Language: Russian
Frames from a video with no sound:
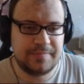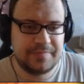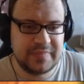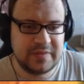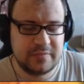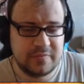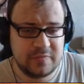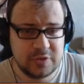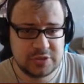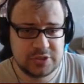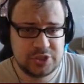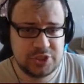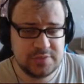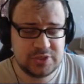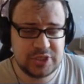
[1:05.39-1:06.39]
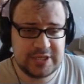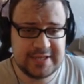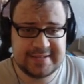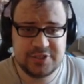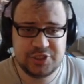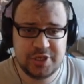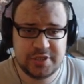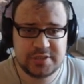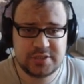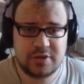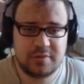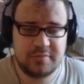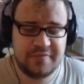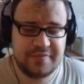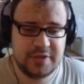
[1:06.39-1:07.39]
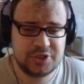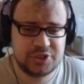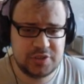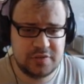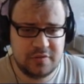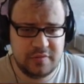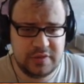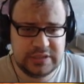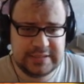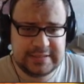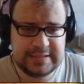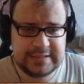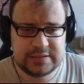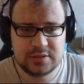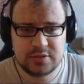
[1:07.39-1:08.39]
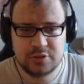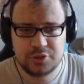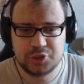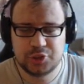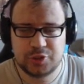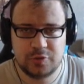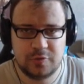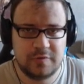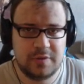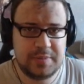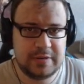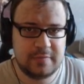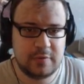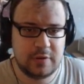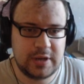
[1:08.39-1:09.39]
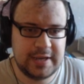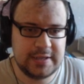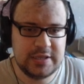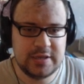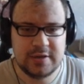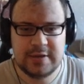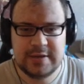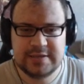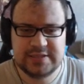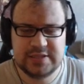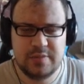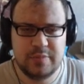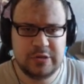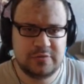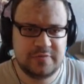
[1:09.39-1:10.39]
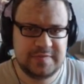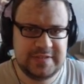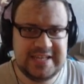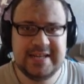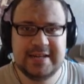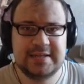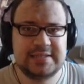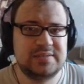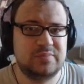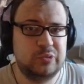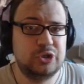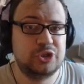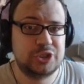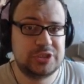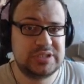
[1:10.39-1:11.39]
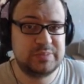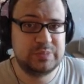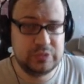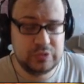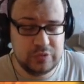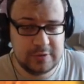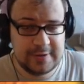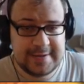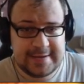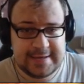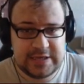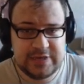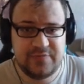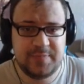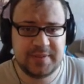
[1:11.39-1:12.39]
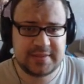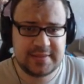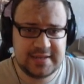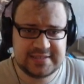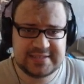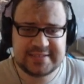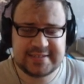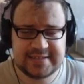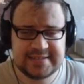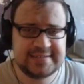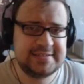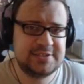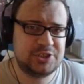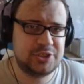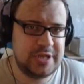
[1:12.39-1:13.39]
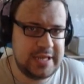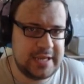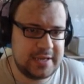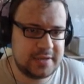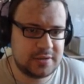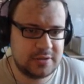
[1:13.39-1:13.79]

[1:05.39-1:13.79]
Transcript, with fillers: Вот, чем же они отличаются, кроме внешнего вида, это то, что, во-первых, они занимают в 3 раза больше ЦПУ и в 15 раз тяжелее.